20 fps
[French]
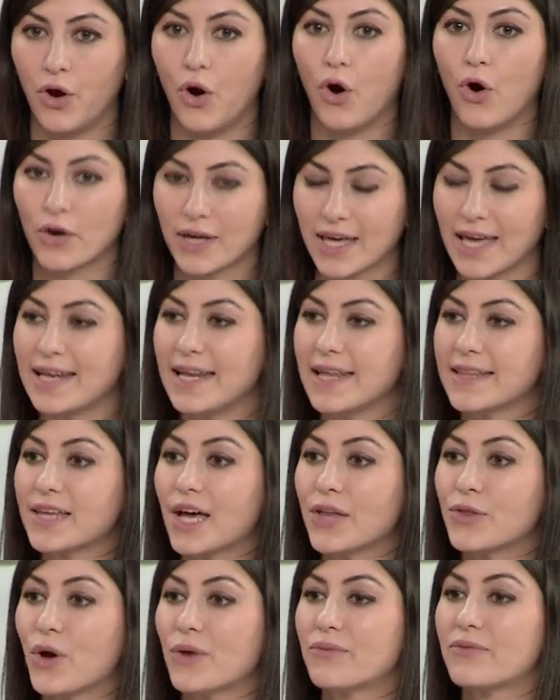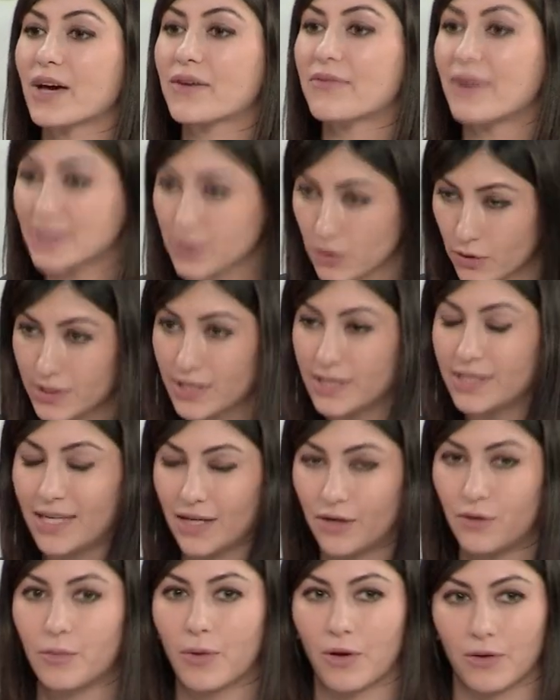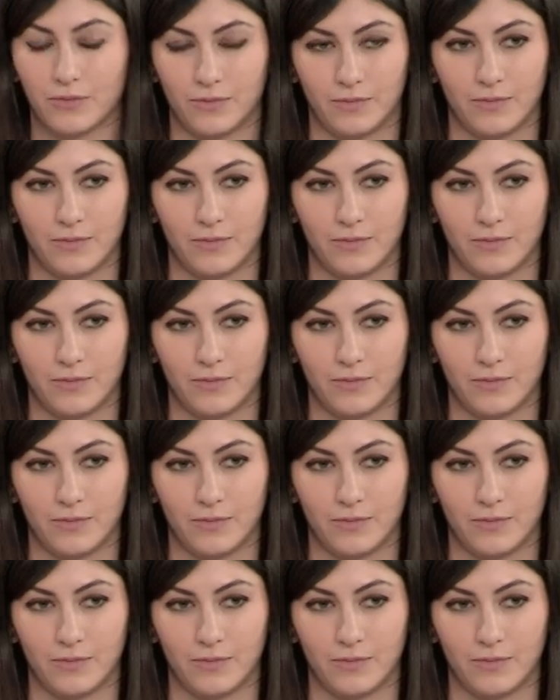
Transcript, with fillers: auquel l'État doit faire face quotidiennement.